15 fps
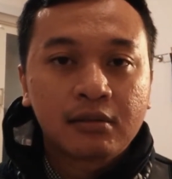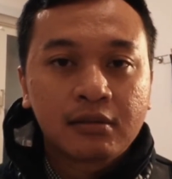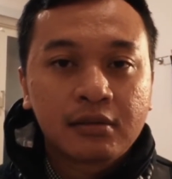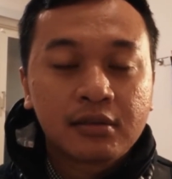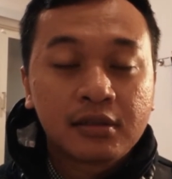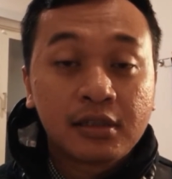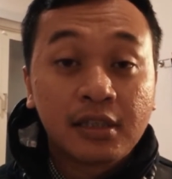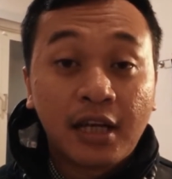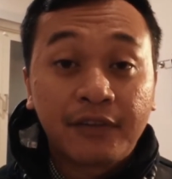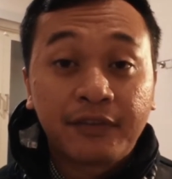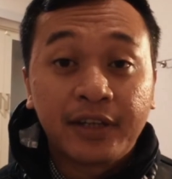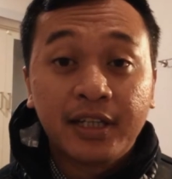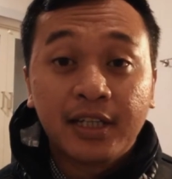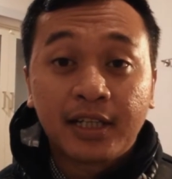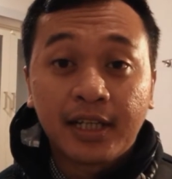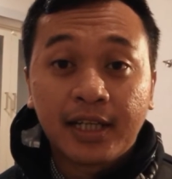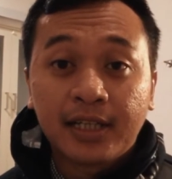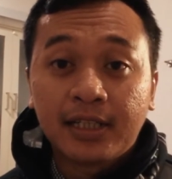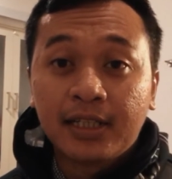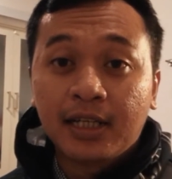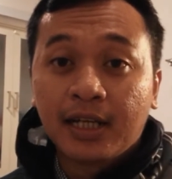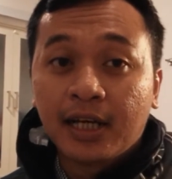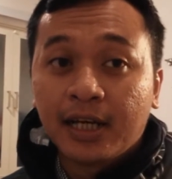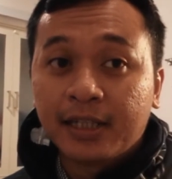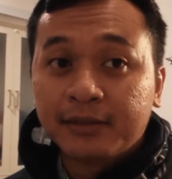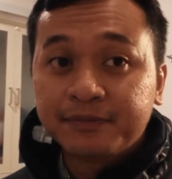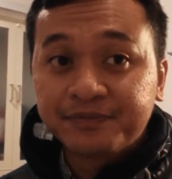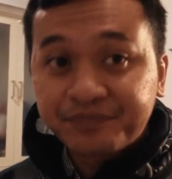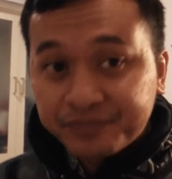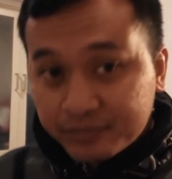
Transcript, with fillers: si Darth Vader ya dengan